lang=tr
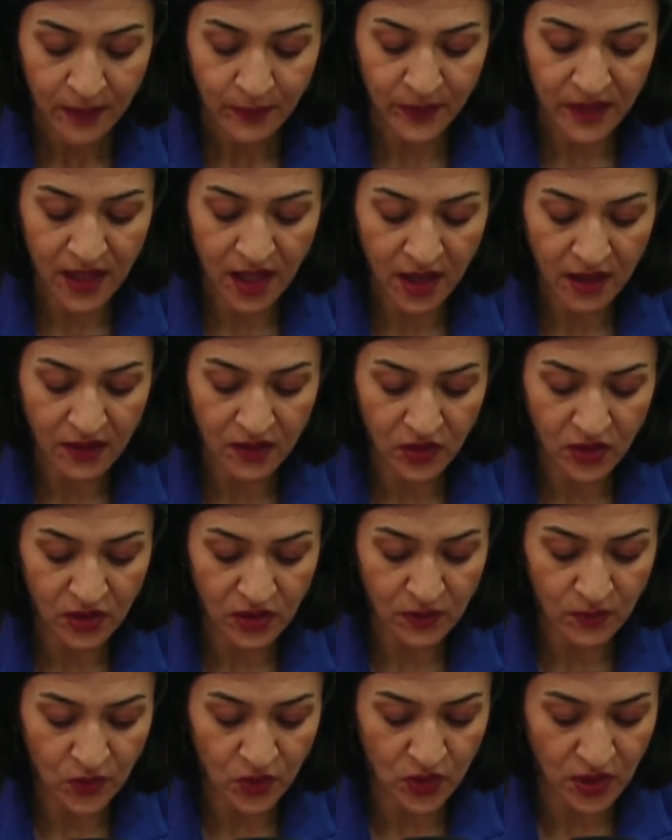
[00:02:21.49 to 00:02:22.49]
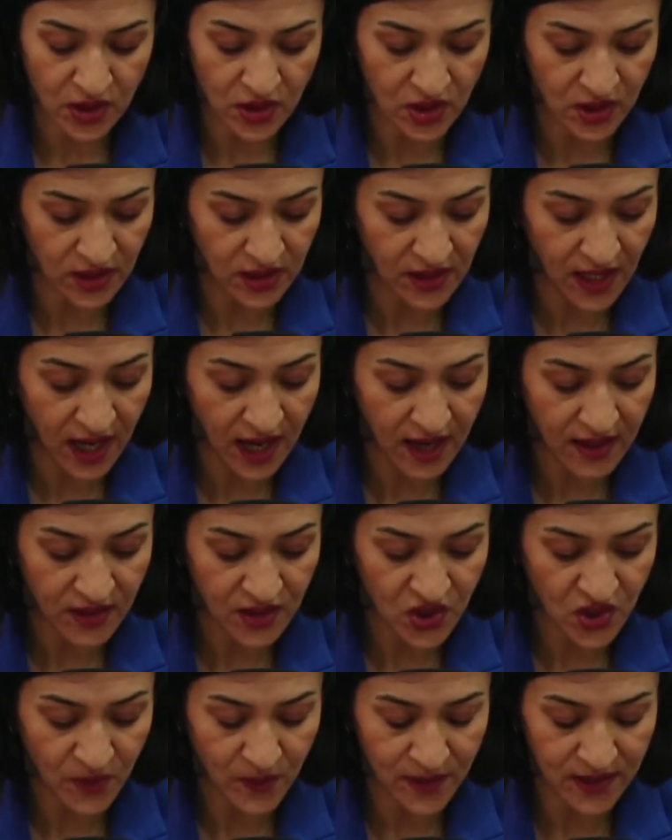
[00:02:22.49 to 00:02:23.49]
bina üretim sürecinin her
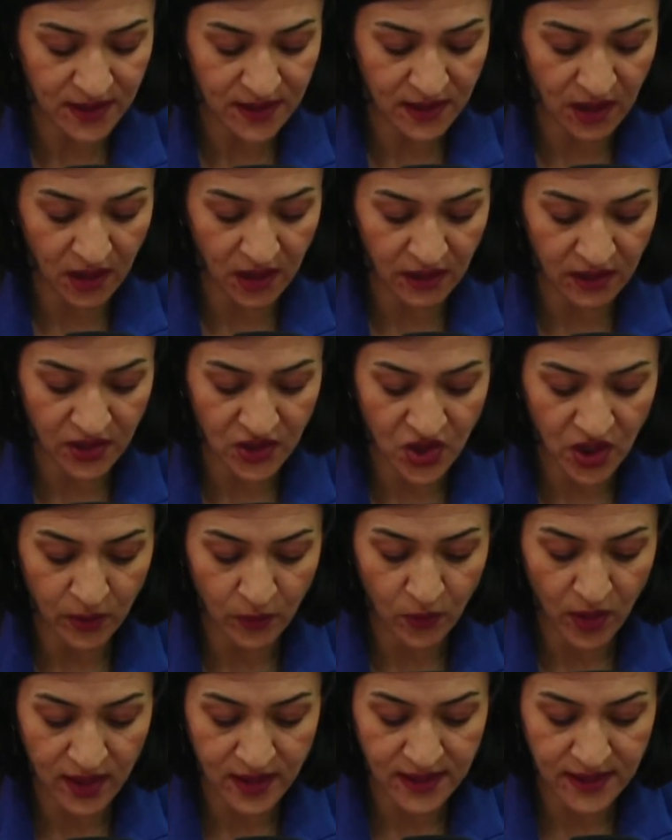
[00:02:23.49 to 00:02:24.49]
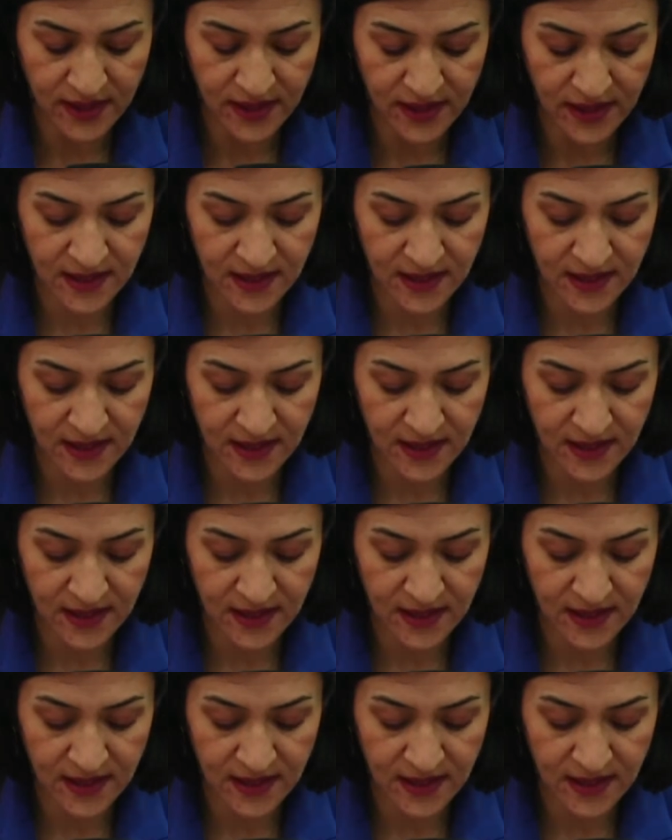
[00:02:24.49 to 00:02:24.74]
aşamasında alınacak mühendislik